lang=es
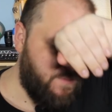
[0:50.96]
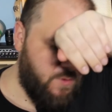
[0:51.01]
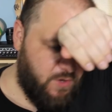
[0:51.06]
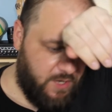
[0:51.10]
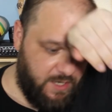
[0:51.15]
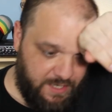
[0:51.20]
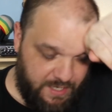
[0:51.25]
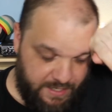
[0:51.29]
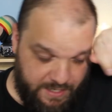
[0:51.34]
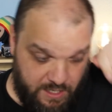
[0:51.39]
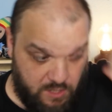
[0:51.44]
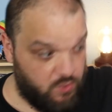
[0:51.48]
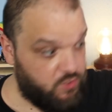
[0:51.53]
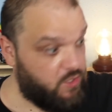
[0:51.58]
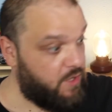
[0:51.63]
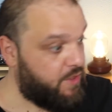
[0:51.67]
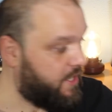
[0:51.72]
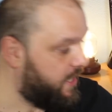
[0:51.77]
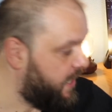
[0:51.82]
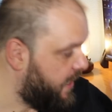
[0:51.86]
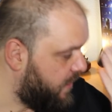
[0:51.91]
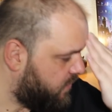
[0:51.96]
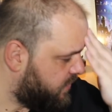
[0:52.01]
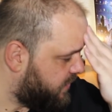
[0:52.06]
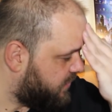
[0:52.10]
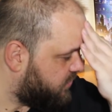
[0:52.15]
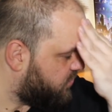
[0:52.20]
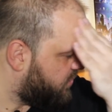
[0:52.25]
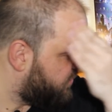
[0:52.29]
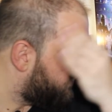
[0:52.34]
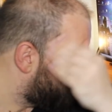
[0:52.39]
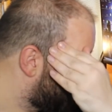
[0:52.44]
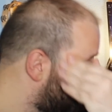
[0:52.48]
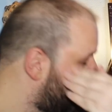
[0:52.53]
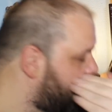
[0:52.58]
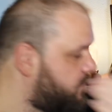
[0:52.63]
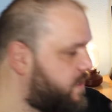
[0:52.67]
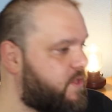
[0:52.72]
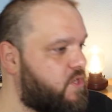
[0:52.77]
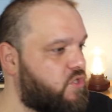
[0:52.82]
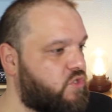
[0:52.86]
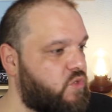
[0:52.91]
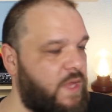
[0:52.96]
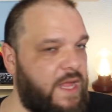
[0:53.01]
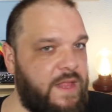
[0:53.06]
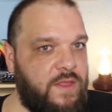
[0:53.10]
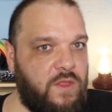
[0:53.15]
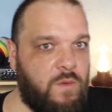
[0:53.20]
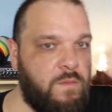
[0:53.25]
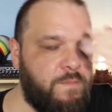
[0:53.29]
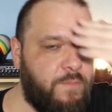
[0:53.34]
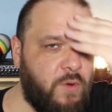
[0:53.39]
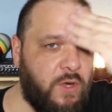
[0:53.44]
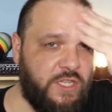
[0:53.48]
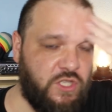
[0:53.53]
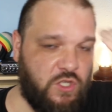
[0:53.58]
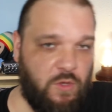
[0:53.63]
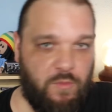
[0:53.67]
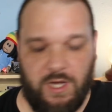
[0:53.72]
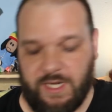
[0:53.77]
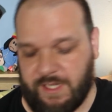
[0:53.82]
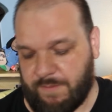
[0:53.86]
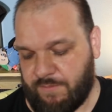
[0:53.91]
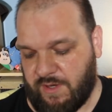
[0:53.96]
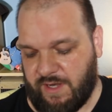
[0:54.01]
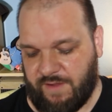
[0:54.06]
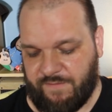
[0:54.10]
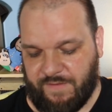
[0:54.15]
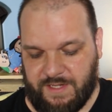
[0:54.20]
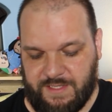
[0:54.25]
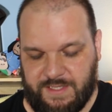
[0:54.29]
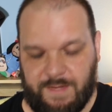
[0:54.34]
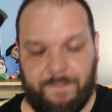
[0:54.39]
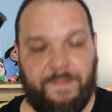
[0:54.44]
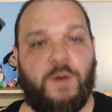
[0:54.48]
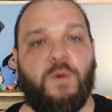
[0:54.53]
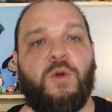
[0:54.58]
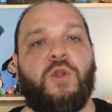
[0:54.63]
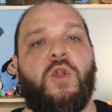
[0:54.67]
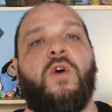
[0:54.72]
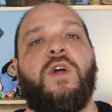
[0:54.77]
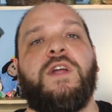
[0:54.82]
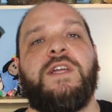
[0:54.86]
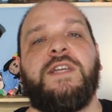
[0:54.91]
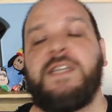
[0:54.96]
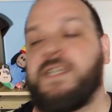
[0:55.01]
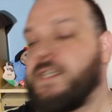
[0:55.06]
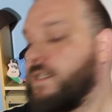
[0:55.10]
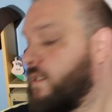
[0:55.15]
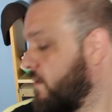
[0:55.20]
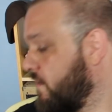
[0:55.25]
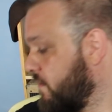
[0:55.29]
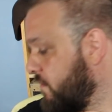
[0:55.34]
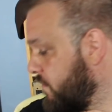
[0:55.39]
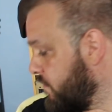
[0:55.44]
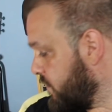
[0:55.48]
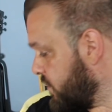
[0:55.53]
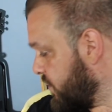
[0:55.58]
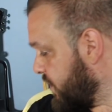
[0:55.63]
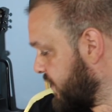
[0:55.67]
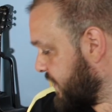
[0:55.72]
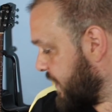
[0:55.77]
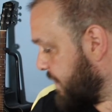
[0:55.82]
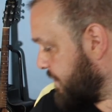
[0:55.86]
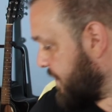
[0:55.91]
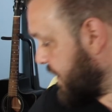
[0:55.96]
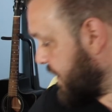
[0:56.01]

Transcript: de poner el aire acondicionado y estoy medio sudando, un poquito por aquí por la frente. Pero bueno, ¿dónde está el